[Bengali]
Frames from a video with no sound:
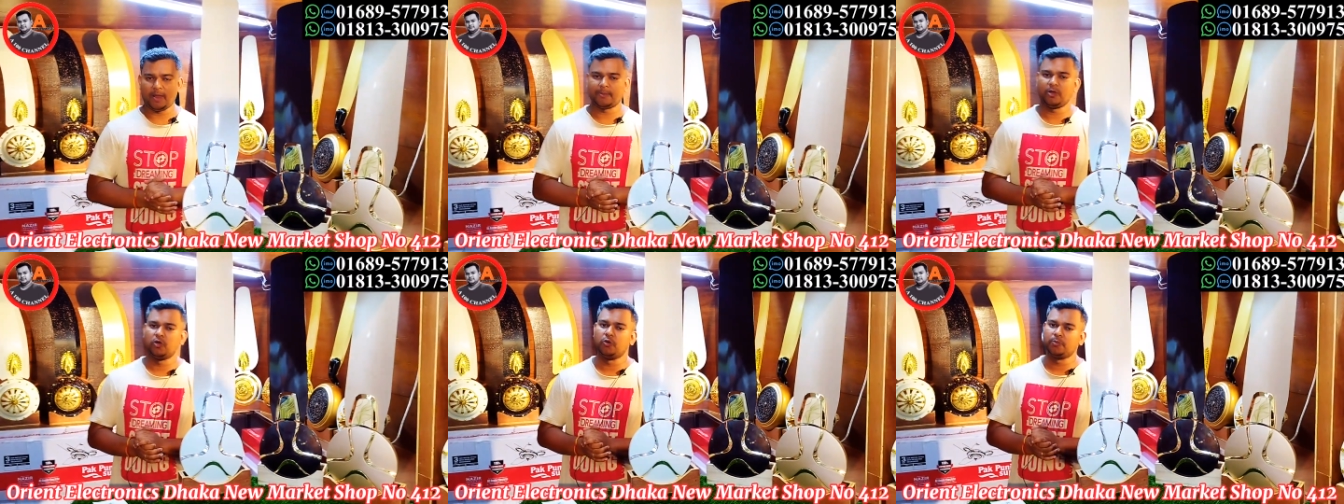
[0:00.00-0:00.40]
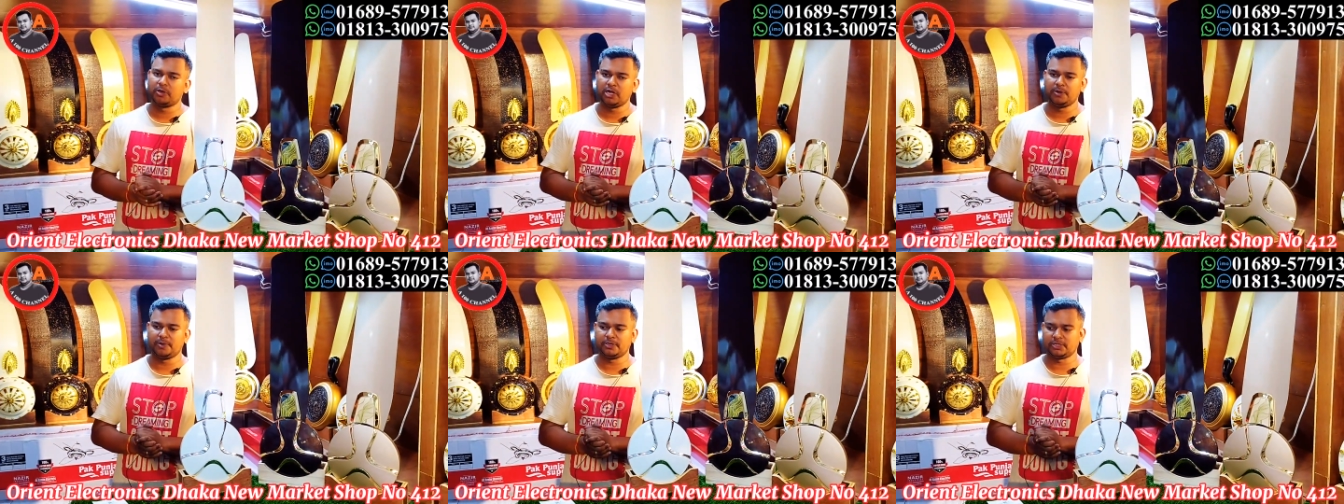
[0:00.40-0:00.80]
আমরা হোম
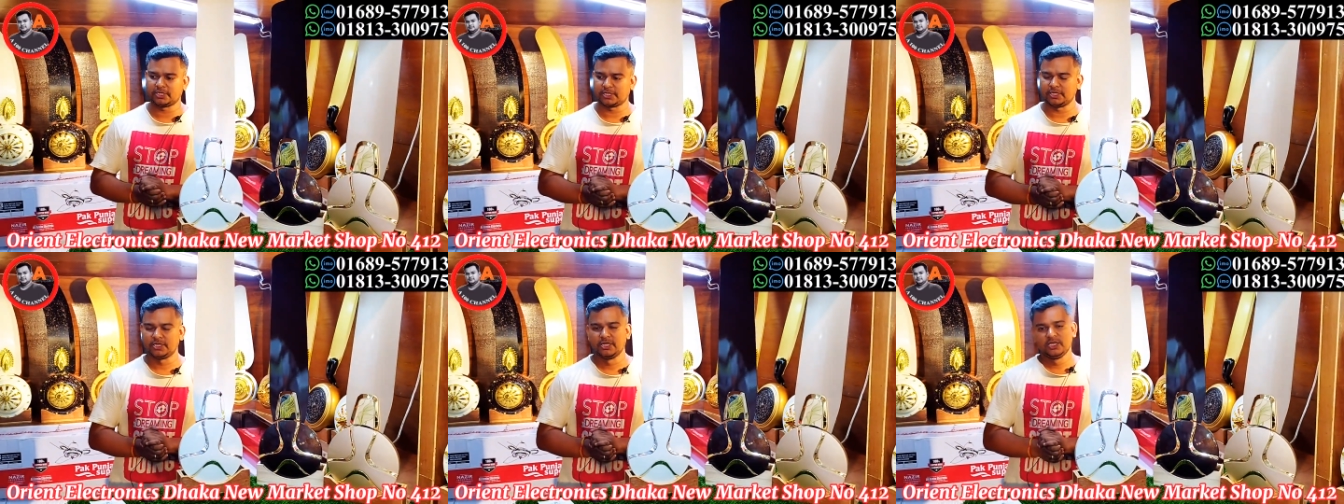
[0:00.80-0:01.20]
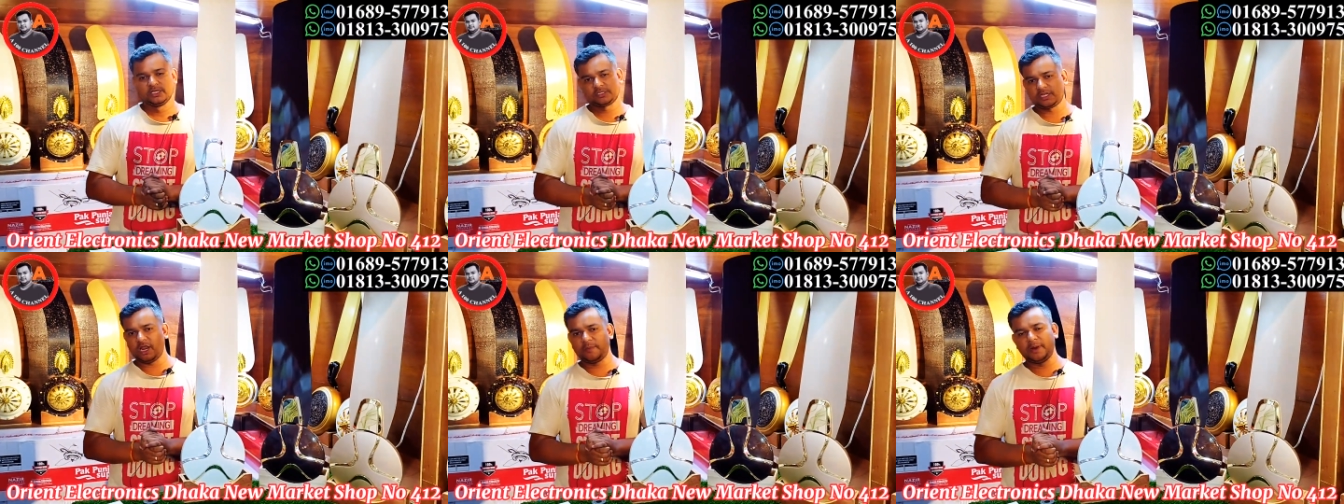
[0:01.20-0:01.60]
ডেলিভারি দেখি
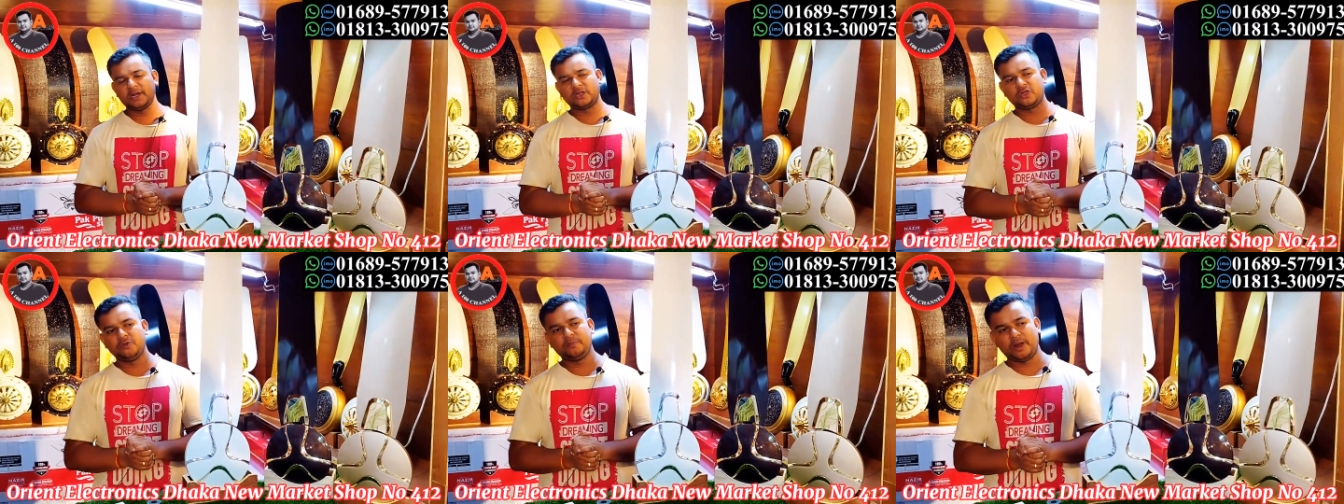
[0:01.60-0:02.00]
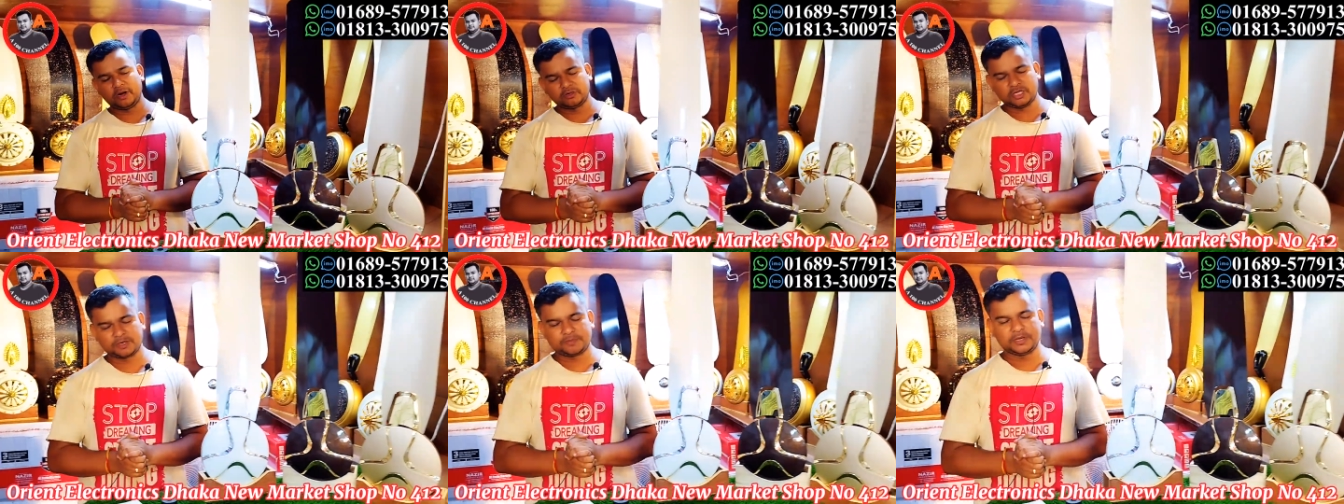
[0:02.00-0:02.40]
ইসলাম আলাইকুম
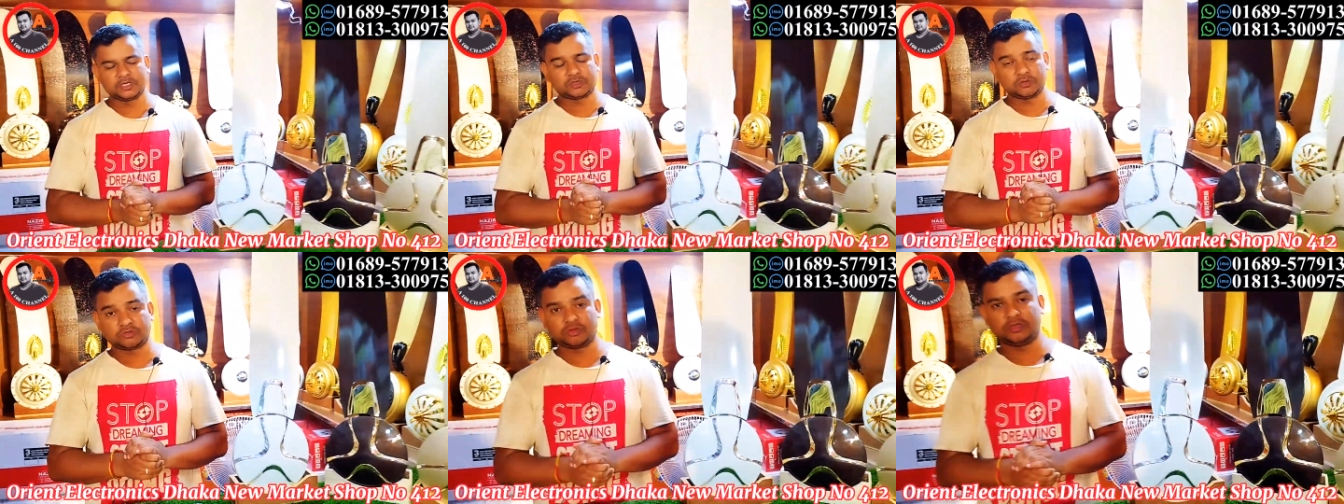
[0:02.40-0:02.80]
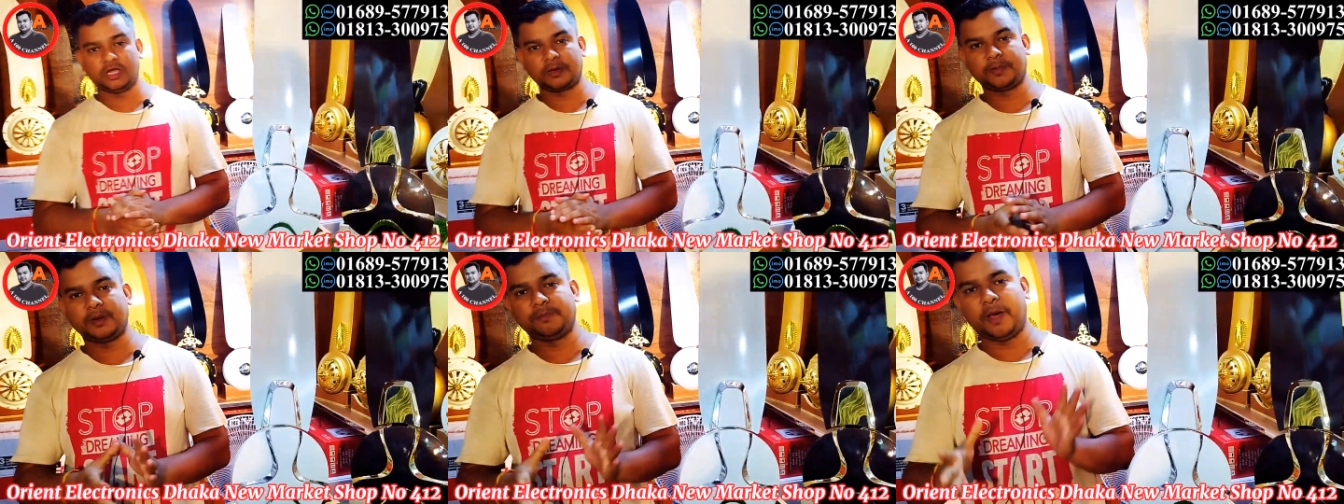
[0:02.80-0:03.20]
ভালো থাকবেন সুস্থ
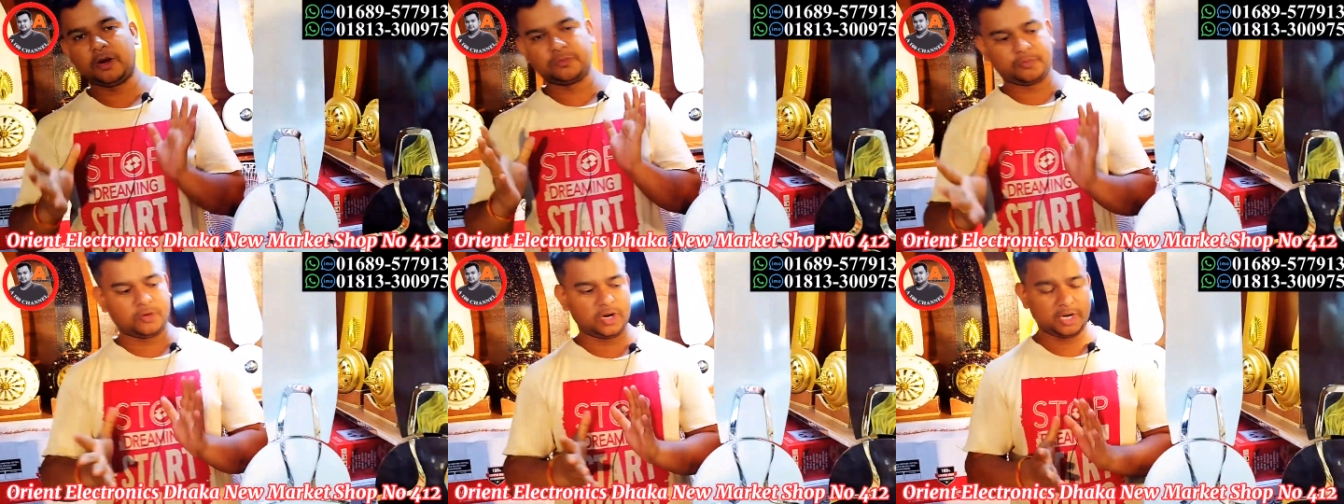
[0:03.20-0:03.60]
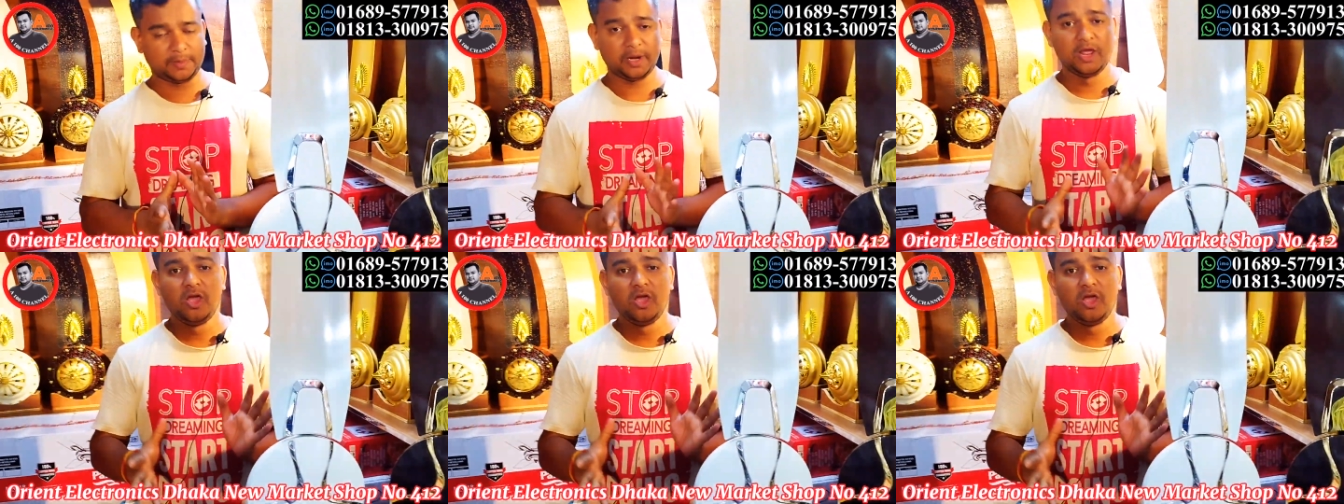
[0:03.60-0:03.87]
থাকবেন ভালো প্রোডাক্ট